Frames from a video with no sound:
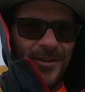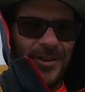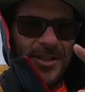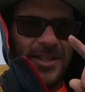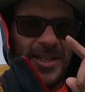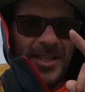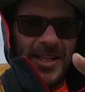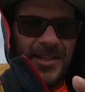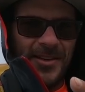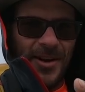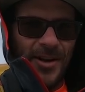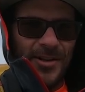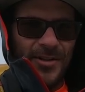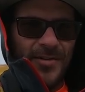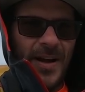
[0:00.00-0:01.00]
Wenn ihr das
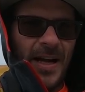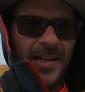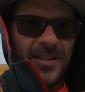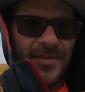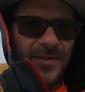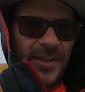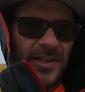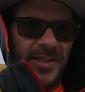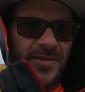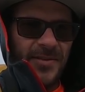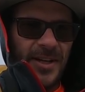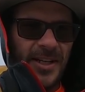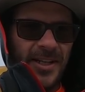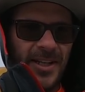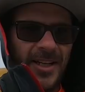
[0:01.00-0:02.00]
genauso wachs findet wie
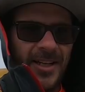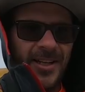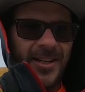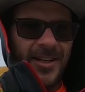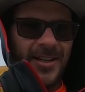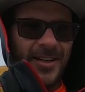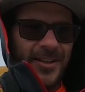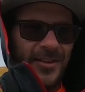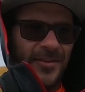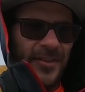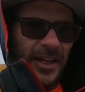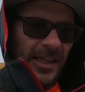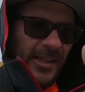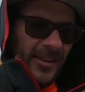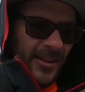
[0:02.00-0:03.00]
ich,
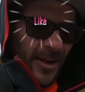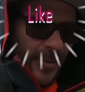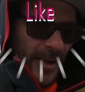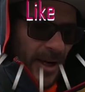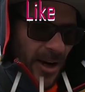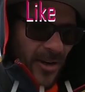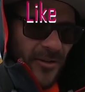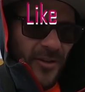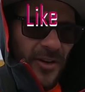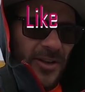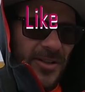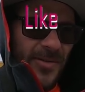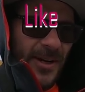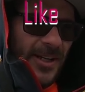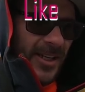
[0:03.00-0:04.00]
fetter Daumen auf
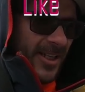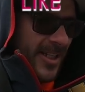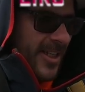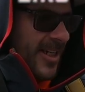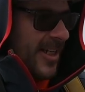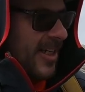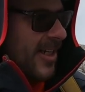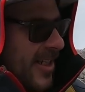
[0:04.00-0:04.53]
und zwar jetzt auch.